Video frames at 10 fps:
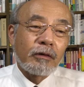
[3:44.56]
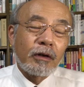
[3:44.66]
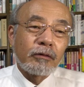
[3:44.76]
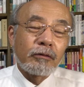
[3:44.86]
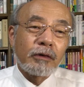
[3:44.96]

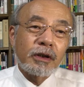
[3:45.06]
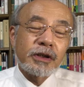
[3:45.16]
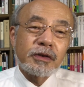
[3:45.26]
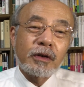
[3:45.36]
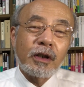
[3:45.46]
あの
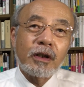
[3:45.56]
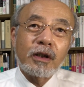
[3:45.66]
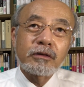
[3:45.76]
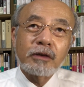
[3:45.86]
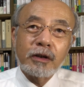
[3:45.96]
私の感
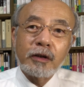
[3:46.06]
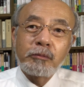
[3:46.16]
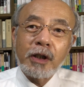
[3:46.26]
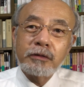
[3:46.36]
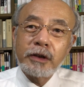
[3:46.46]
覚ではね、
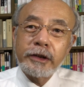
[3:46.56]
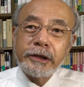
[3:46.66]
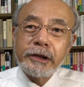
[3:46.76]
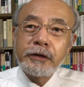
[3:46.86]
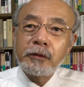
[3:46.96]
まるで
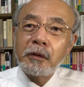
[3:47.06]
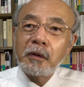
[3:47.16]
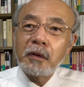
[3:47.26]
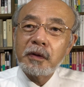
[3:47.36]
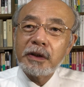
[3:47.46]
昨日
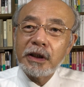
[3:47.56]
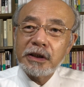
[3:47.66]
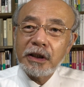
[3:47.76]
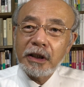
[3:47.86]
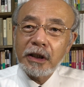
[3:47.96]
掘った
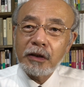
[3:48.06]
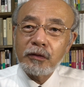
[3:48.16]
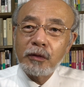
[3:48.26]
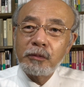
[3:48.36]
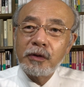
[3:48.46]
んじゃないか
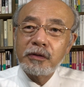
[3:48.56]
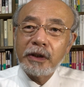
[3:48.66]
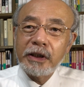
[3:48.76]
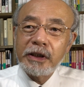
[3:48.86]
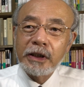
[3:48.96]
と思うぐ
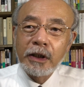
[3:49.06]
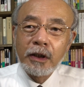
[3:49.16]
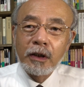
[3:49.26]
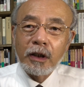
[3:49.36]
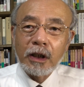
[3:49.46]
らい、
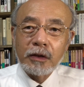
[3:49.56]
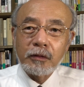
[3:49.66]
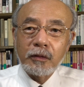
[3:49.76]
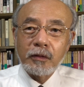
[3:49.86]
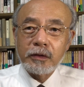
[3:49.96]
あ
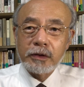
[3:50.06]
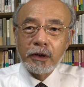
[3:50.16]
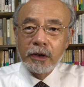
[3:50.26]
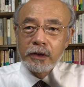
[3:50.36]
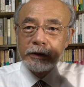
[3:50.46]
の
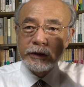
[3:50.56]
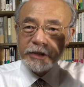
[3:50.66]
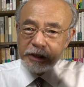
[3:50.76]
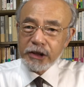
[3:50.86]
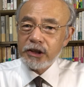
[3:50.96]

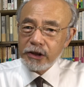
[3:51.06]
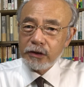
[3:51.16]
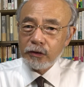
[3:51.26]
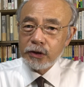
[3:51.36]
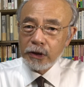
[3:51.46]
き
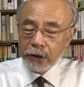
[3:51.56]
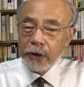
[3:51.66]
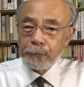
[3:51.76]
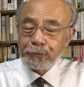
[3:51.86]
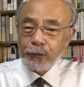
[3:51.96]
ちっとして
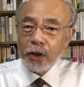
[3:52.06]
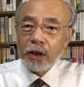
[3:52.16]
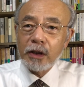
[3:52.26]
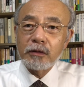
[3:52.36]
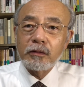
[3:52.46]
ね、
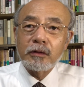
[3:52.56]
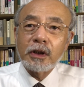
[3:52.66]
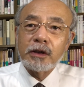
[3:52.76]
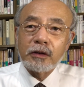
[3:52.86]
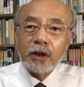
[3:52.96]
あの
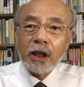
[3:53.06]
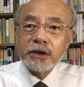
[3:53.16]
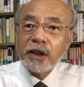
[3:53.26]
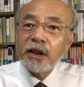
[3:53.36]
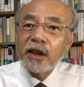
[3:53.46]
なんとか
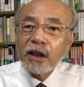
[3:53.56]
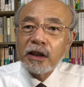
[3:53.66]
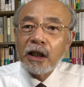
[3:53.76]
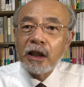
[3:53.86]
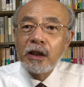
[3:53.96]
鮮やか
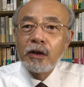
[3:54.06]
な